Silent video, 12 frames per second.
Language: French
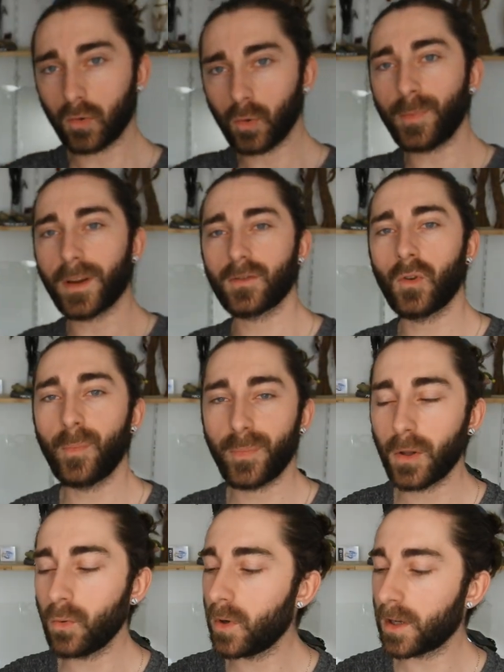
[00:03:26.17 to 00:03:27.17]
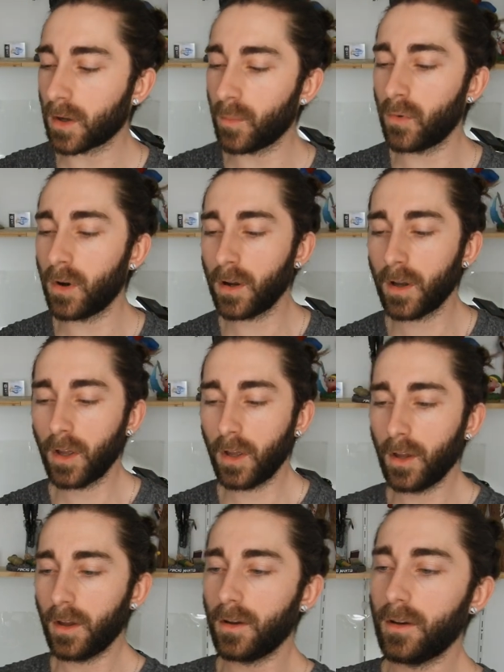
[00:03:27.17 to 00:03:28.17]
d'une personne pas douée comme moi.
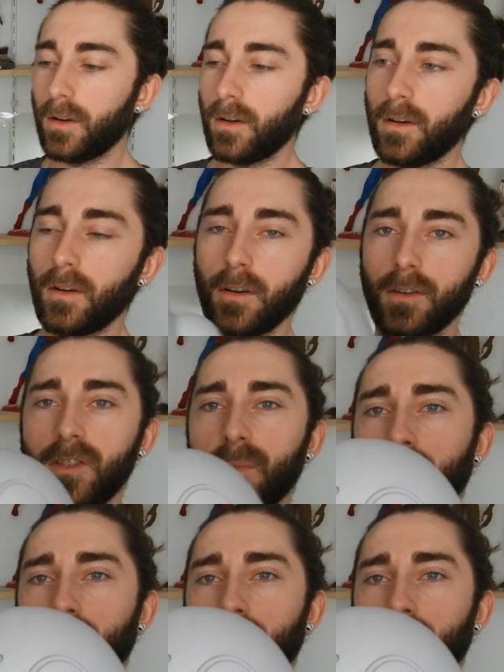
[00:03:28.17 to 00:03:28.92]
J'ai